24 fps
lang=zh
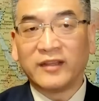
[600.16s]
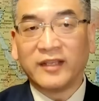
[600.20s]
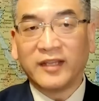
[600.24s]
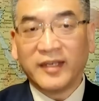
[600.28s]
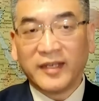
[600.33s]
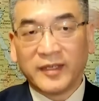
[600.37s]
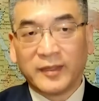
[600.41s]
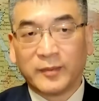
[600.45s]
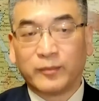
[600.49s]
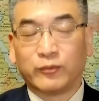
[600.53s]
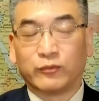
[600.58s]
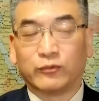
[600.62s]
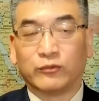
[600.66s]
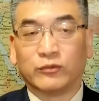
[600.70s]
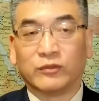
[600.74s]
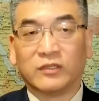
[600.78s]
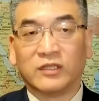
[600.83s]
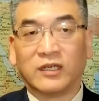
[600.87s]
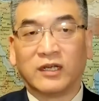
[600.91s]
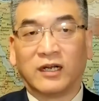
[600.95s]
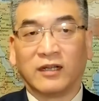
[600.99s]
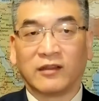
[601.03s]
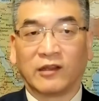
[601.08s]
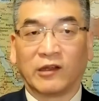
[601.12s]
内部
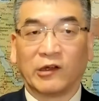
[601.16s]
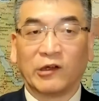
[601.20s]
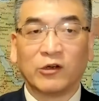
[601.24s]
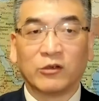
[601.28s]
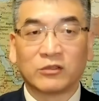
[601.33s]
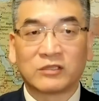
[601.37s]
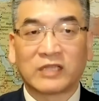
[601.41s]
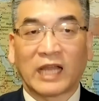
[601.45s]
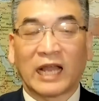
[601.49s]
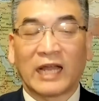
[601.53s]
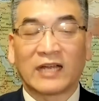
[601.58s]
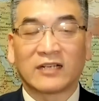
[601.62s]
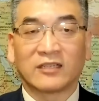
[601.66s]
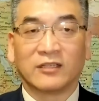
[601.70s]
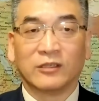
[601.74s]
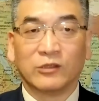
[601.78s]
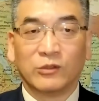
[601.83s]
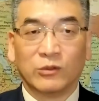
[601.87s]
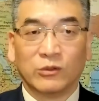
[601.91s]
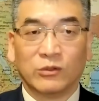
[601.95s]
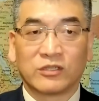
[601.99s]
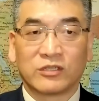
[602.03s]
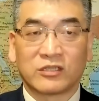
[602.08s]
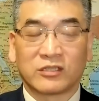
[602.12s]
啊能够达成
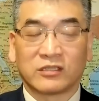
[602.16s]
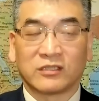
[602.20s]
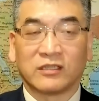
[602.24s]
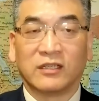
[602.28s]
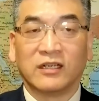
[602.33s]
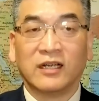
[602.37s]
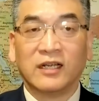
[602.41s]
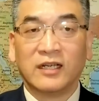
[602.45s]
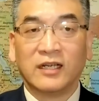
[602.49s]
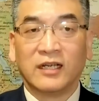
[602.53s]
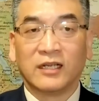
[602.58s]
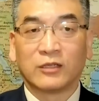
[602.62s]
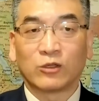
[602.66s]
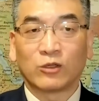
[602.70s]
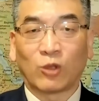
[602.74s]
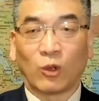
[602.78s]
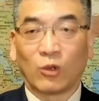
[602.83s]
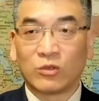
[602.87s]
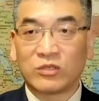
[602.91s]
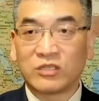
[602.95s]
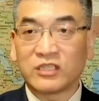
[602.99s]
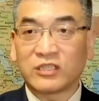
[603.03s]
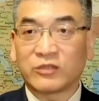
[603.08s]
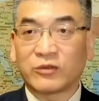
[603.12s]
共识，
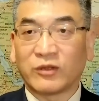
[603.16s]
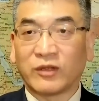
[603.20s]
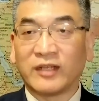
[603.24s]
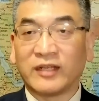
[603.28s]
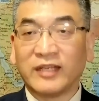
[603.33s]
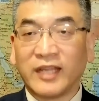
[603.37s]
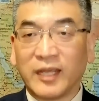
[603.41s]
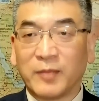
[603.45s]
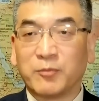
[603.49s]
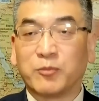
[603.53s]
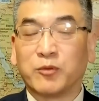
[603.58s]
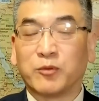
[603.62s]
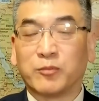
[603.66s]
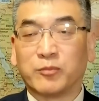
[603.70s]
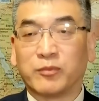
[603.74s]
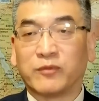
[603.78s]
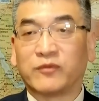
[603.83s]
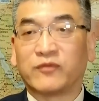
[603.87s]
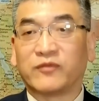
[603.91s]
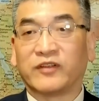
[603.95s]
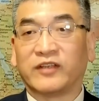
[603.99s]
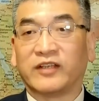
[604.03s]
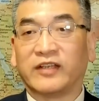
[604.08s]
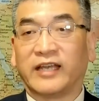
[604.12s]
统治集团内部不
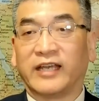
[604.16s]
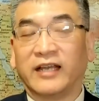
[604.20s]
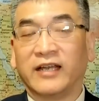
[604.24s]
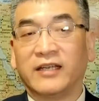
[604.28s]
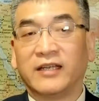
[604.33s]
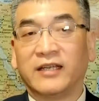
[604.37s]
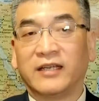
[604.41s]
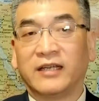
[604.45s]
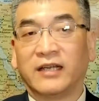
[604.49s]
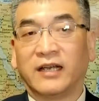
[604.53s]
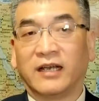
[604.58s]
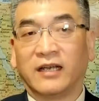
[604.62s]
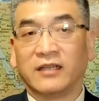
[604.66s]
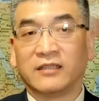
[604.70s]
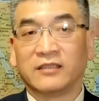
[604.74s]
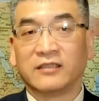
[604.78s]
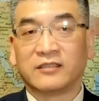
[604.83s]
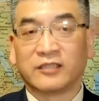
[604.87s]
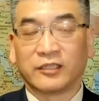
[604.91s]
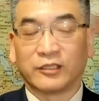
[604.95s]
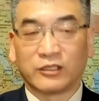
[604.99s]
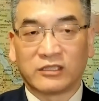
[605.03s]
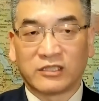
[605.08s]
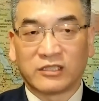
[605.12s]
分裂啊，
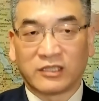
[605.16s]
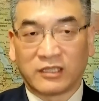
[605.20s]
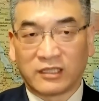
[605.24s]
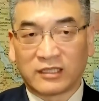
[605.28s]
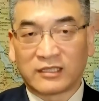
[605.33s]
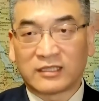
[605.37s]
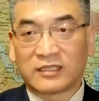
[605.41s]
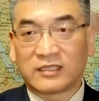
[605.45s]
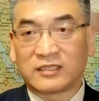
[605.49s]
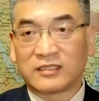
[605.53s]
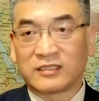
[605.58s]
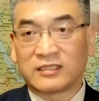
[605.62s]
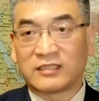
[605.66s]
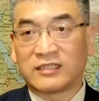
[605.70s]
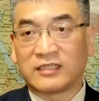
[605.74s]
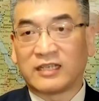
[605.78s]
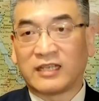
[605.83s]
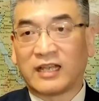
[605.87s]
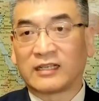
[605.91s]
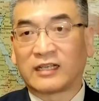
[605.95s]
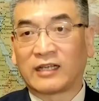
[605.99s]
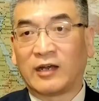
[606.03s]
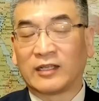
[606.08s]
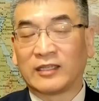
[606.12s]
这这这
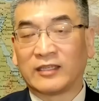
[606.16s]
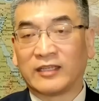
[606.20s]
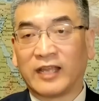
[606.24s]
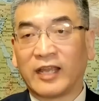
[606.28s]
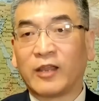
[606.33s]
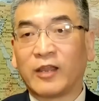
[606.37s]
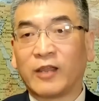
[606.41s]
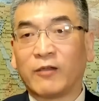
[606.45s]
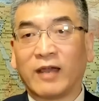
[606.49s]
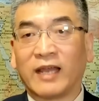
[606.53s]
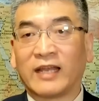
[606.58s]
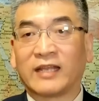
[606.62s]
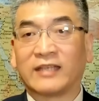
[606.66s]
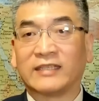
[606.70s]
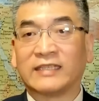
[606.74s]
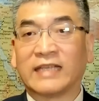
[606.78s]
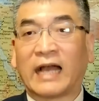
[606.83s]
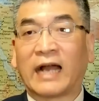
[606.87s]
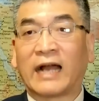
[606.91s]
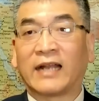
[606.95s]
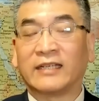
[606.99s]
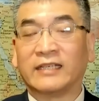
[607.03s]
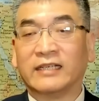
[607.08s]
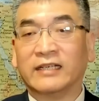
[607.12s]
样的话，内外的
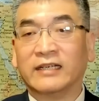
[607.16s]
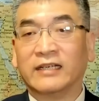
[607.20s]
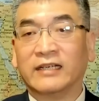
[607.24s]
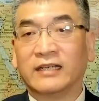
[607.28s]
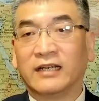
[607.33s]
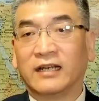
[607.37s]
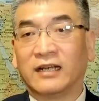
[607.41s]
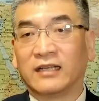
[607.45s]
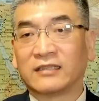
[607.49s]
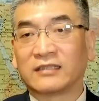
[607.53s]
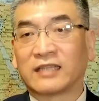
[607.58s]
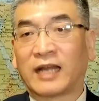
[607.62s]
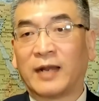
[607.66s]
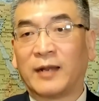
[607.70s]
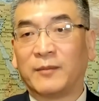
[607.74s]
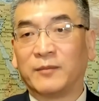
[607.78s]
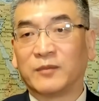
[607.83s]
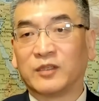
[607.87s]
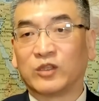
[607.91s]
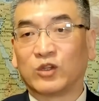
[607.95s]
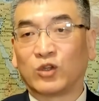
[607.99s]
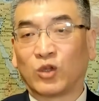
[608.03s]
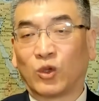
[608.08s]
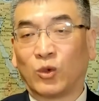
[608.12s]
压力啊，他
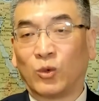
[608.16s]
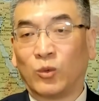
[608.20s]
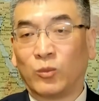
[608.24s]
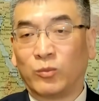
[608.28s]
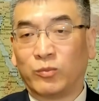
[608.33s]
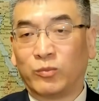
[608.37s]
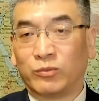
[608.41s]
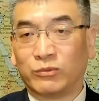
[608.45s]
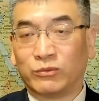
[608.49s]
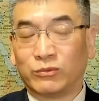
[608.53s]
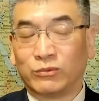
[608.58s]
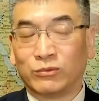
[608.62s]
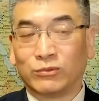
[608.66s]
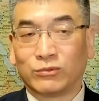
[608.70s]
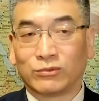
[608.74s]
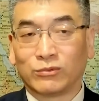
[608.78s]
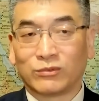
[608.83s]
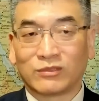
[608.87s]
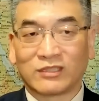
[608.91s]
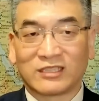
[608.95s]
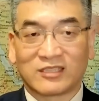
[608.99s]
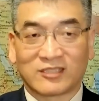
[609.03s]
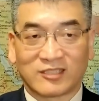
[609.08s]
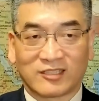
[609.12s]
们都不
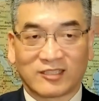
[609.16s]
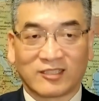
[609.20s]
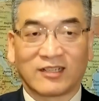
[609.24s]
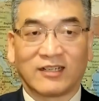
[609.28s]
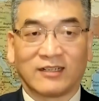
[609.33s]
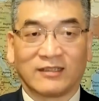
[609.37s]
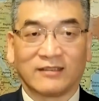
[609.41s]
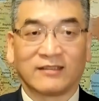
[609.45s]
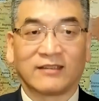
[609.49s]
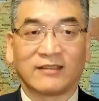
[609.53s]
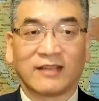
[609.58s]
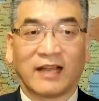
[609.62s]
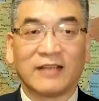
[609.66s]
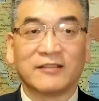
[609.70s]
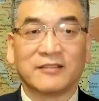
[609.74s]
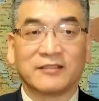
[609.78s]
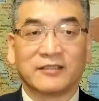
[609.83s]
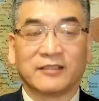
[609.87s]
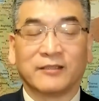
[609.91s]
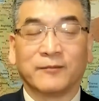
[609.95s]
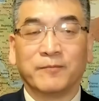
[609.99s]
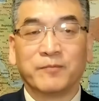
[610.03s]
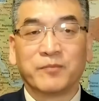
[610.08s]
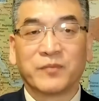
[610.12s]
是很担
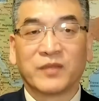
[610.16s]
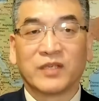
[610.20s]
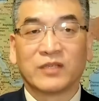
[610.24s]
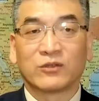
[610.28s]
心。